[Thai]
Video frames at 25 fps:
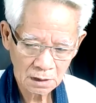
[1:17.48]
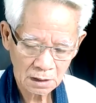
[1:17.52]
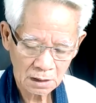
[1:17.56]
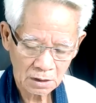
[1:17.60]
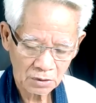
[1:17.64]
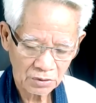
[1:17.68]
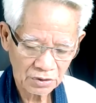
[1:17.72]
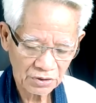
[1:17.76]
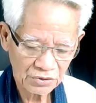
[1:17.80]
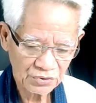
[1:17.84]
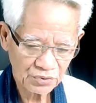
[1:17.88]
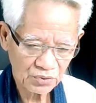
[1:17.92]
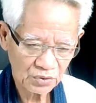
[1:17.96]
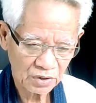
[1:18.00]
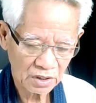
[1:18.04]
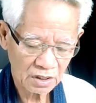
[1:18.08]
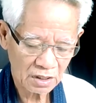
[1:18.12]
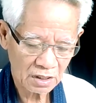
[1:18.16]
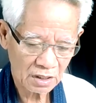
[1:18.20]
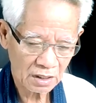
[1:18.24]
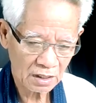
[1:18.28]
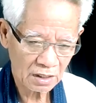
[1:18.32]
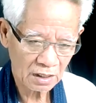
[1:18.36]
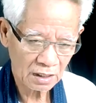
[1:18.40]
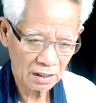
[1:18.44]
เขาได้ช่วยอะ
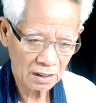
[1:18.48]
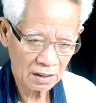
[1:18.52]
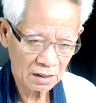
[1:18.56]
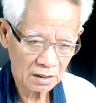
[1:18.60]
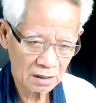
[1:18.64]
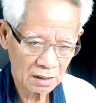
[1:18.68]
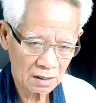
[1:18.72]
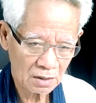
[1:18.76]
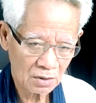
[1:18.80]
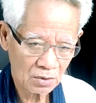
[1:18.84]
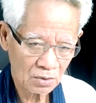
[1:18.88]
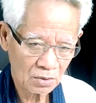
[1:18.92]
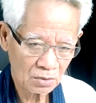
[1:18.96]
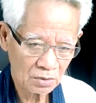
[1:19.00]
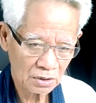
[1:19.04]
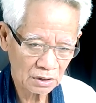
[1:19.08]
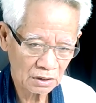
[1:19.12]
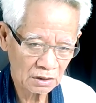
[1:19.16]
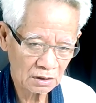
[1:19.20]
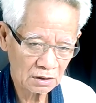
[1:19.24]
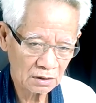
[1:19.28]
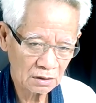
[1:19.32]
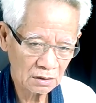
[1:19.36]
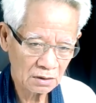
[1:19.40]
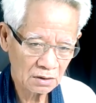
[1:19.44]
ไรให้เราดี
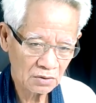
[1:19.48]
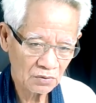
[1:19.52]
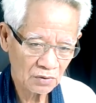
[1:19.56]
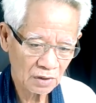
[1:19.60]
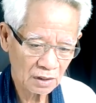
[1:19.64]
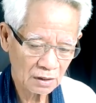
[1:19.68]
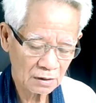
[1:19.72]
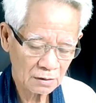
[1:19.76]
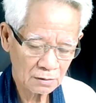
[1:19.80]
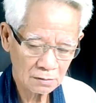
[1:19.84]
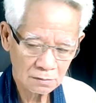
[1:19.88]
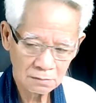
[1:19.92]
ขึ้นหรือว่า